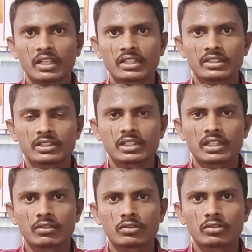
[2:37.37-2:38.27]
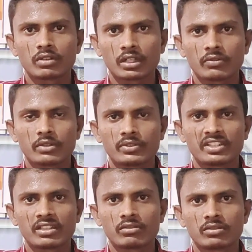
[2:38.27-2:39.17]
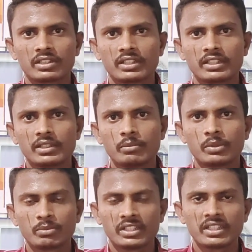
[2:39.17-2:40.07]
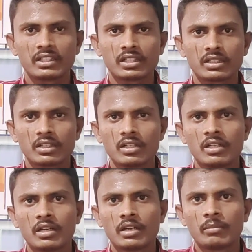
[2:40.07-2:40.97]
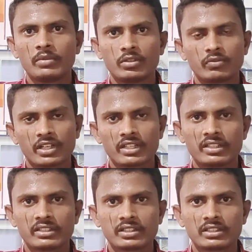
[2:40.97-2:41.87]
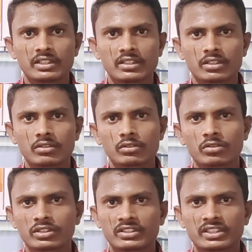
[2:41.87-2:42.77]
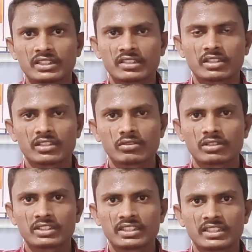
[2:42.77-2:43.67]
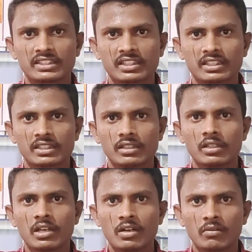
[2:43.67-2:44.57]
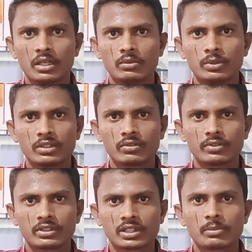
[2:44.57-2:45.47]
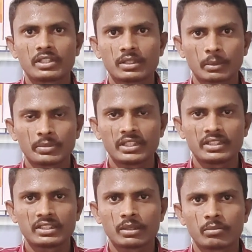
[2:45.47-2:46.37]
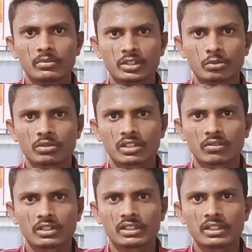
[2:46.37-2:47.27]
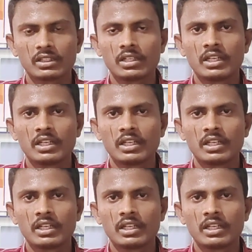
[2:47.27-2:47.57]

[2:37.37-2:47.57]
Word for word: వాళ్ళకి సార్ ఎలా ఉంటుంది వాళ్ళ ప్రాఫిట్ ఎలా ఉంటుందంటే ఇప్పుడు మీ దగ్గర మీరు ఫైవ్ హండ్రెడ్ సేల్ చేస్తారో థౌజండ్ సేల్ చేస్తారో ఎంతకొక సేల్ చేస్తారు కదా వాళ్ళు మీకు ఫస్ట్ టైం అనేది ఆ పే చేసి తీసుకున్న తర్వాత